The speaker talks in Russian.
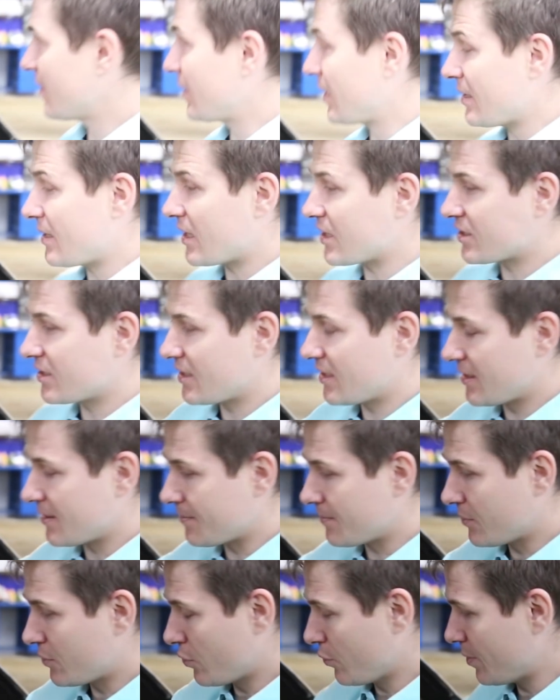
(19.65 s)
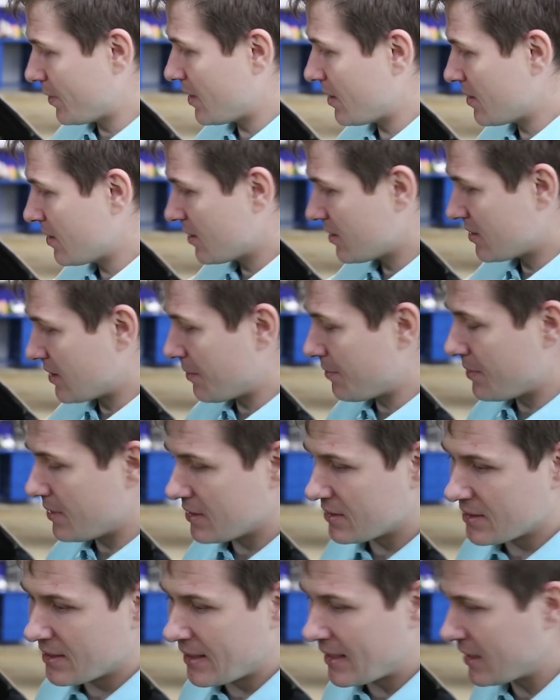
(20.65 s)
дренажные трубки
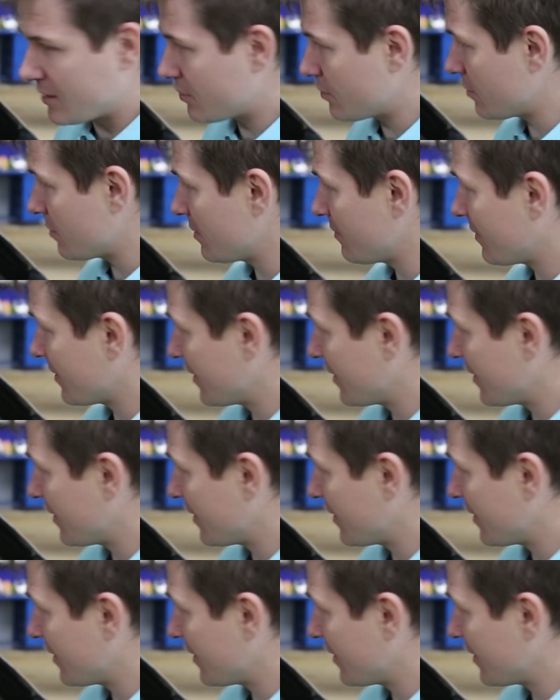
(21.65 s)
забились грязью,